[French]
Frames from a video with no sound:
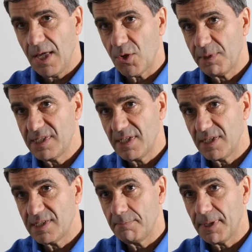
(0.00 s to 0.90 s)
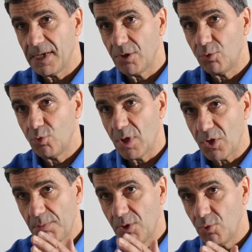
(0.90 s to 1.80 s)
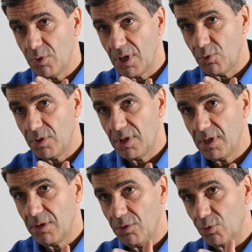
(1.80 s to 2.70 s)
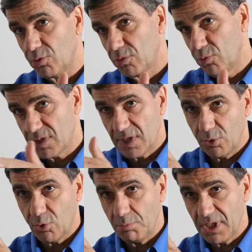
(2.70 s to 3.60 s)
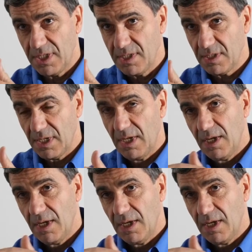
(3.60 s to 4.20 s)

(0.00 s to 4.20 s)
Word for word: HP c'était séparé en deux. HPE d'un côté donc tout ce qui est entreprise,